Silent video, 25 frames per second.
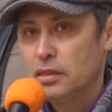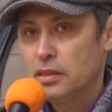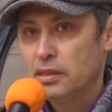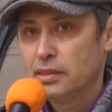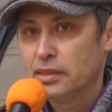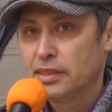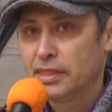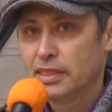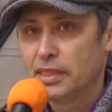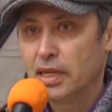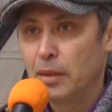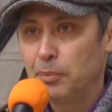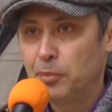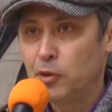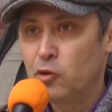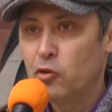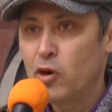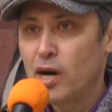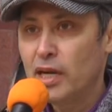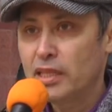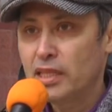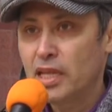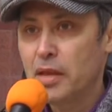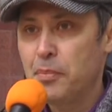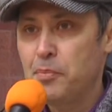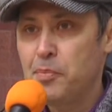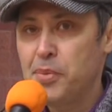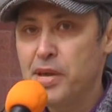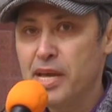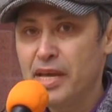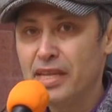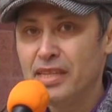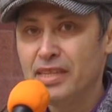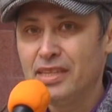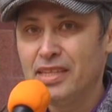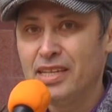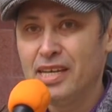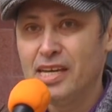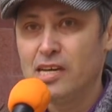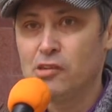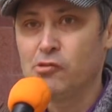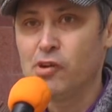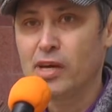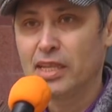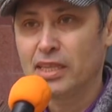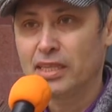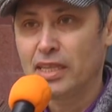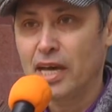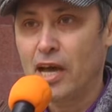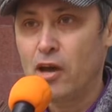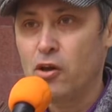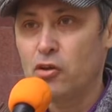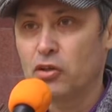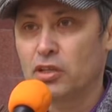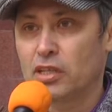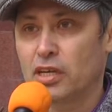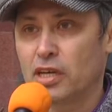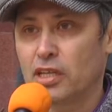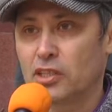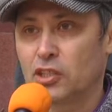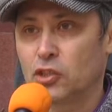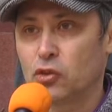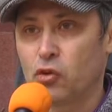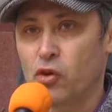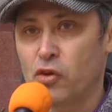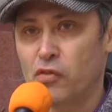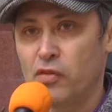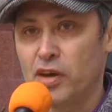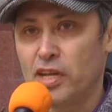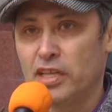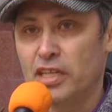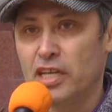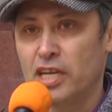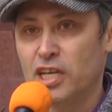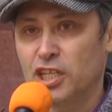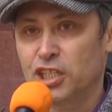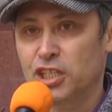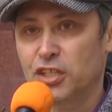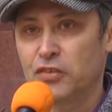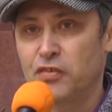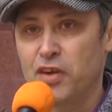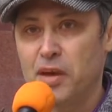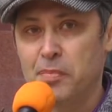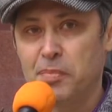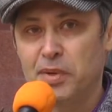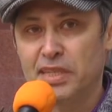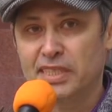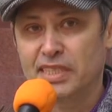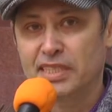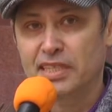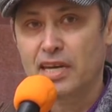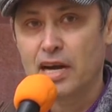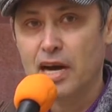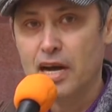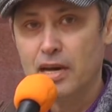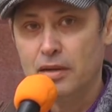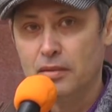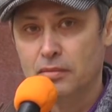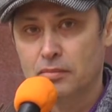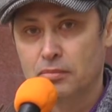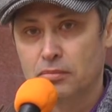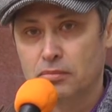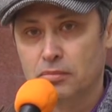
с заплаты пенные латают разорванные швы песка,